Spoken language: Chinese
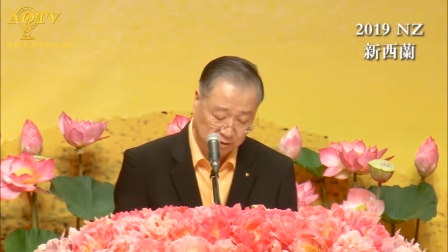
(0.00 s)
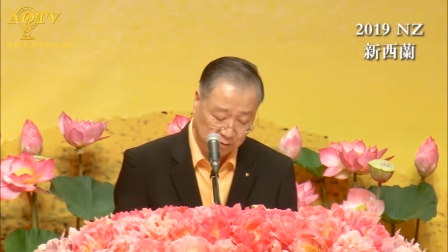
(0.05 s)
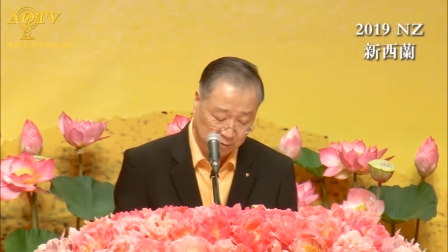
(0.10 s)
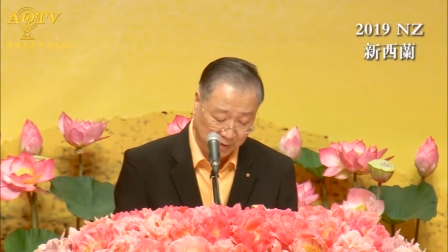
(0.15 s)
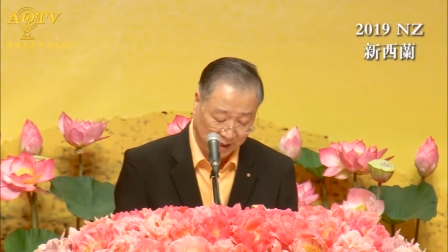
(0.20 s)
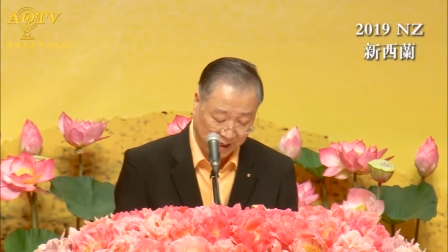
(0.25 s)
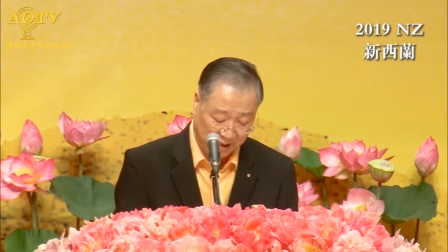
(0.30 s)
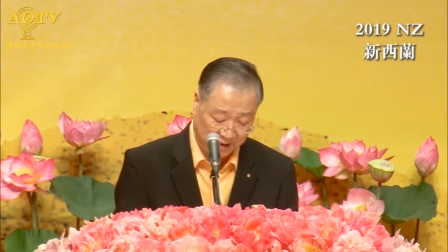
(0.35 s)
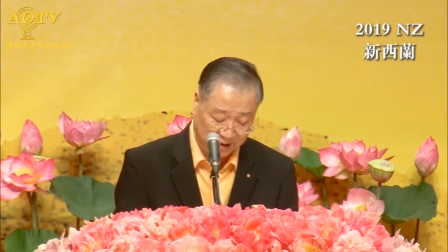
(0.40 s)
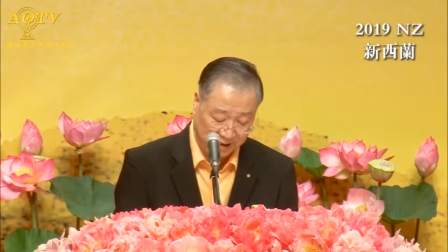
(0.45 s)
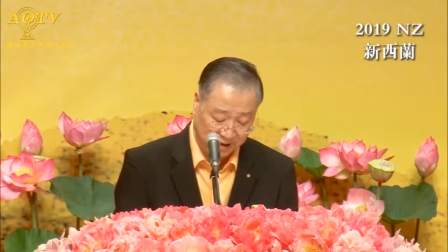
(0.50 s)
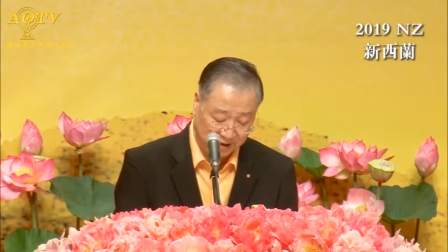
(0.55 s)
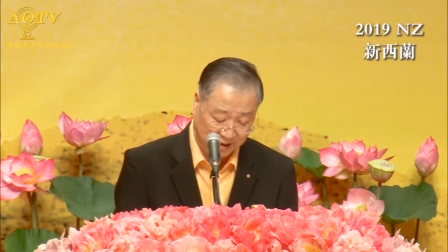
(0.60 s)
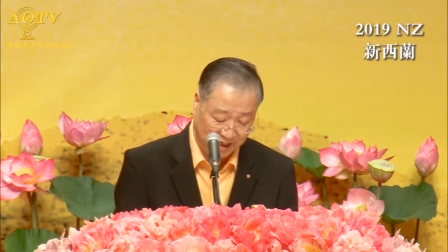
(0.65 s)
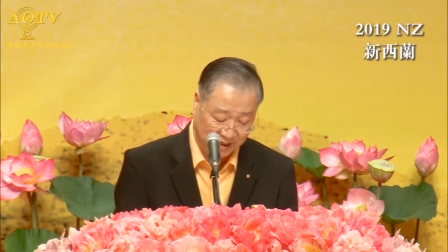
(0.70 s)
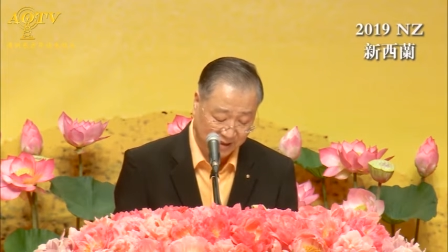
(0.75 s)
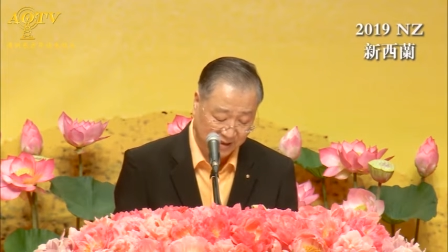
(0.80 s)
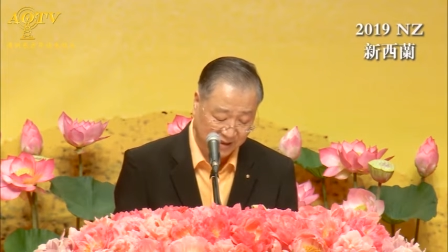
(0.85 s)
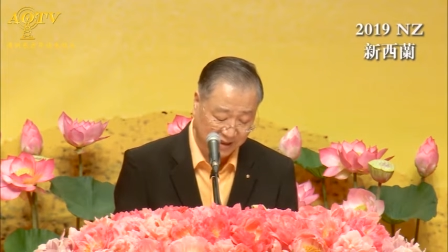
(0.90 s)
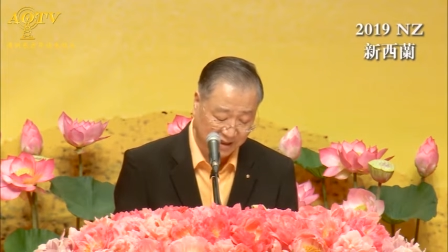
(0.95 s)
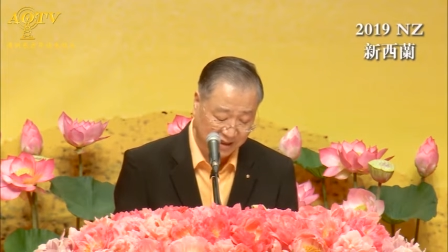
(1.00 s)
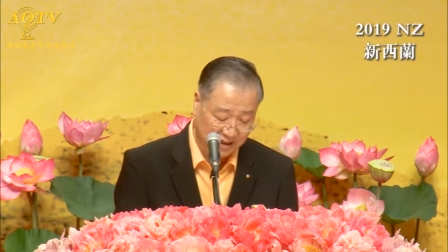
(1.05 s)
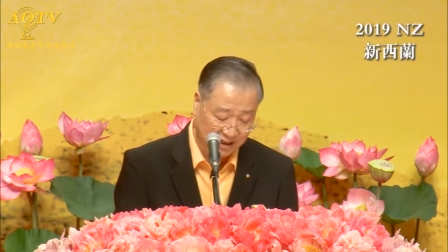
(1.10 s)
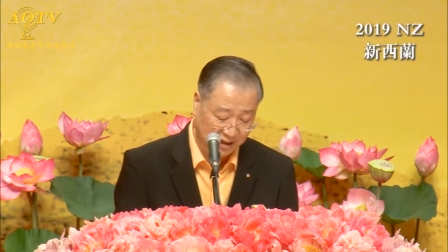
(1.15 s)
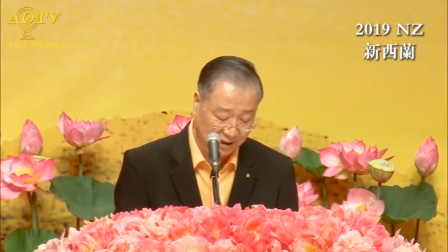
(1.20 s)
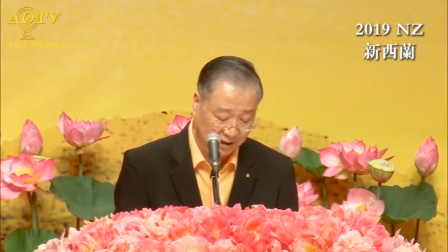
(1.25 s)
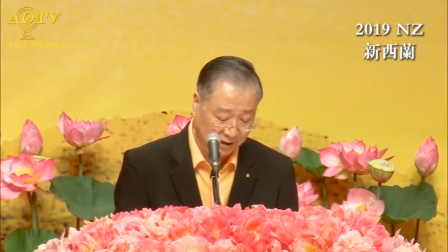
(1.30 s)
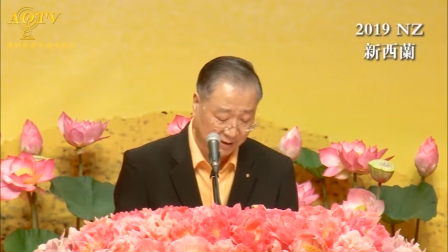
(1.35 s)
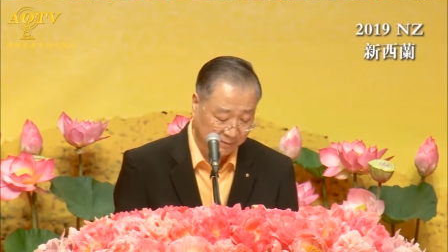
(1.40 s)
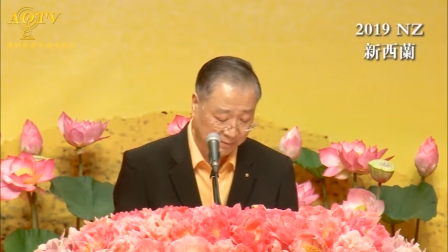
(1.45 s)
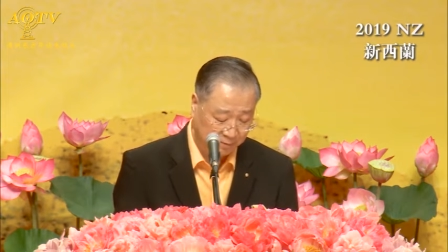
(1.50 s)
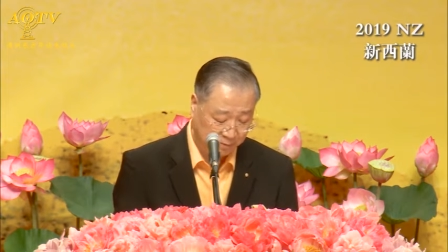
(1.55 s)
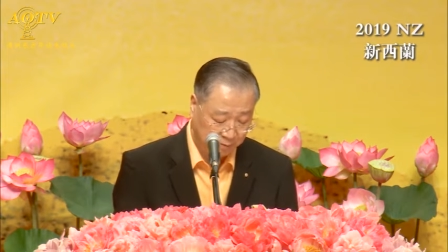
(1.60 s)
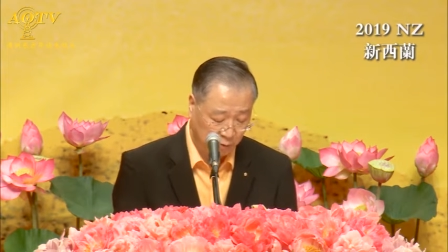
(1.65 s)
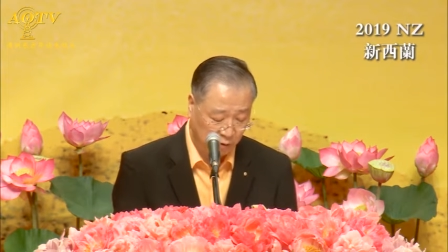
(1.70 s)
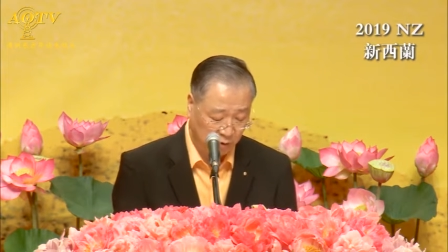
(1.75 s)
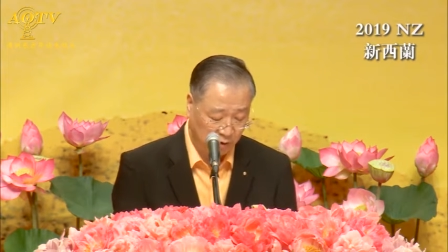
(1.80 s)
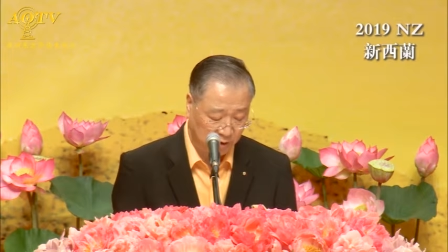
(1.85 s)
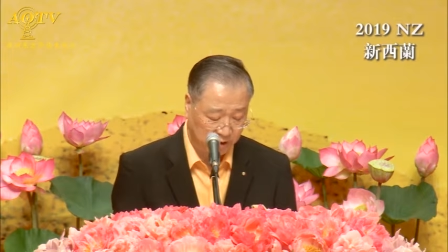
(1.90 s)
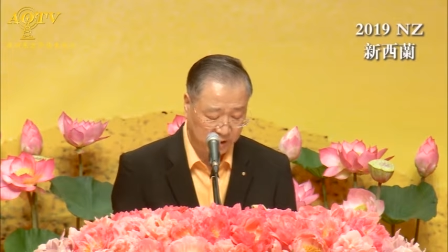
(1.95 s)
板的台阶上呢
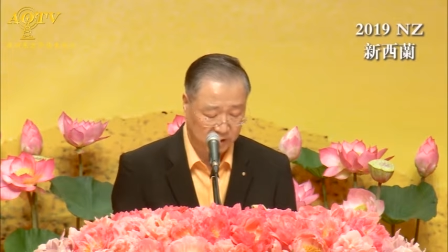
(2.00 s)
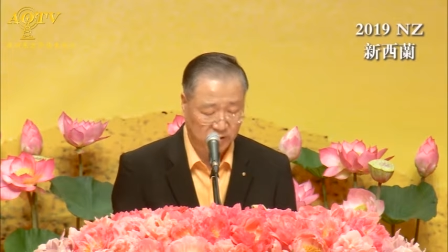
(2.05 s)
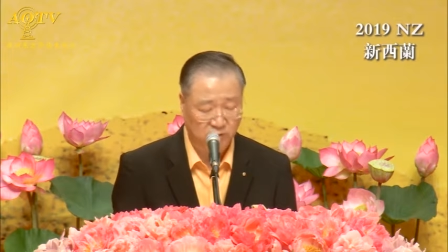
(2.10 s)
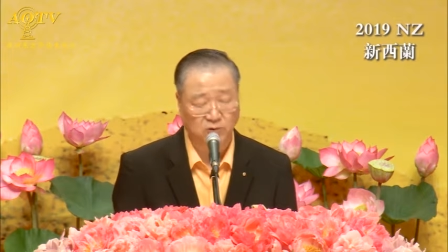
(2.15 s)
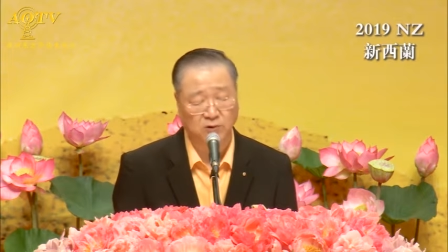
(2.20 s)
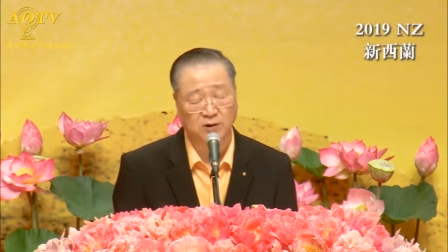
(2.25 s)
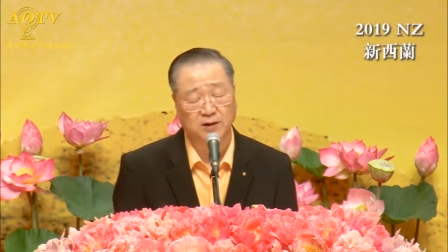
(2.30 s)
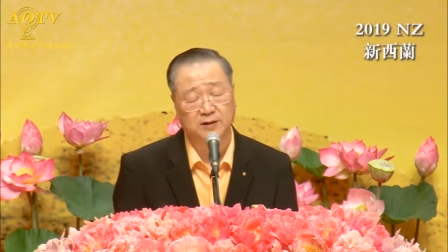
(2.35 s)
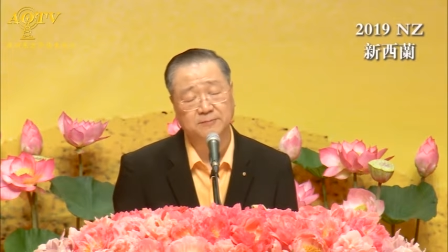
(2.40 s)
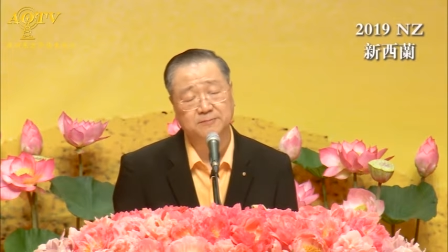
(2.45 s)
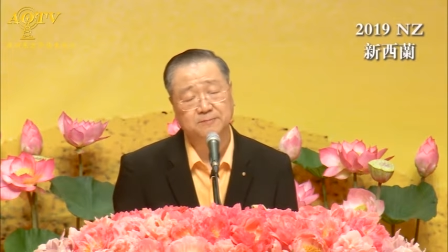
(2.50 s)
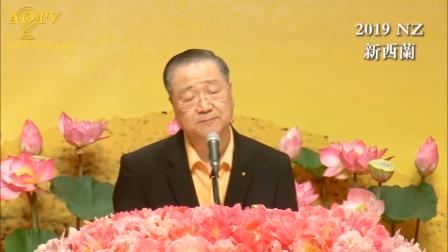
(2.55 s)
摸了一会儿。